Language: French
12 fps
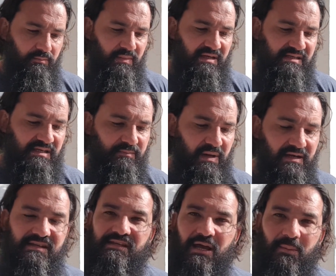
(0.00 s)
Merci
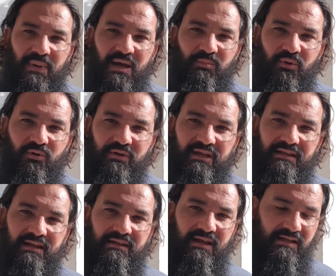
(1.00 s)
Maëlys Carpaille pour le
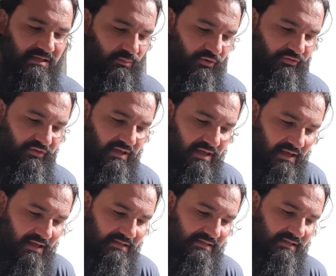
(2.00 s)
4-4-4, ça me fait
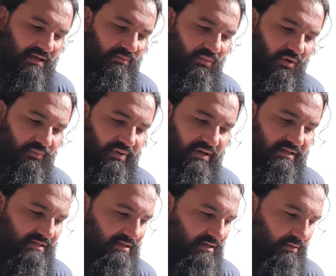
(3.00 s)
extrêmement
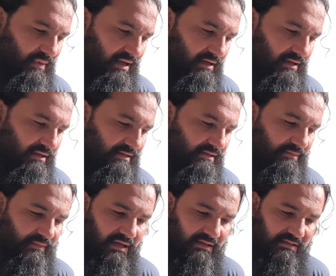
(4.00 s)
plaisir Maëlys.
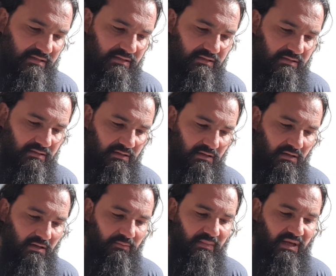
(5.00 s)
Merci.
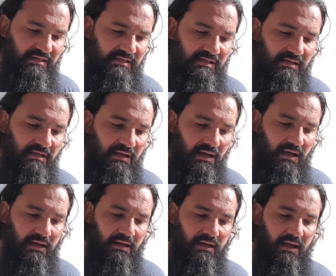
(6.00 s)
Merci
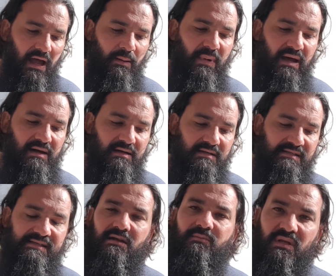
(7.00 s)
Amal
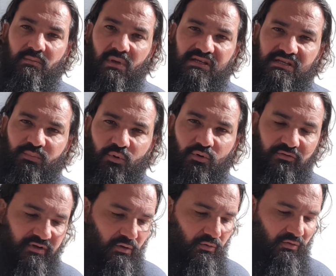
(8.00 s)
Selmi, merci pour le
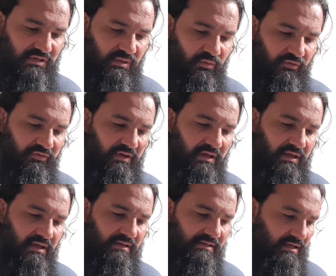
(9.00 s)
20E, ça me fait
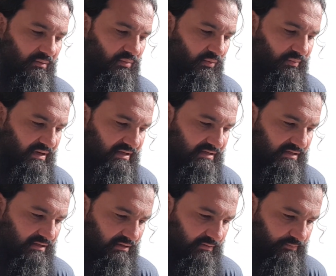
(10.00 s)
extrêmement
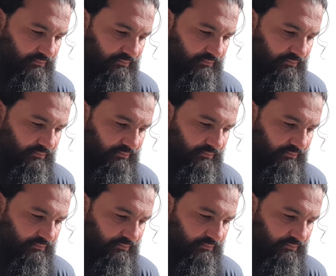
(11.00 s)
plaisir.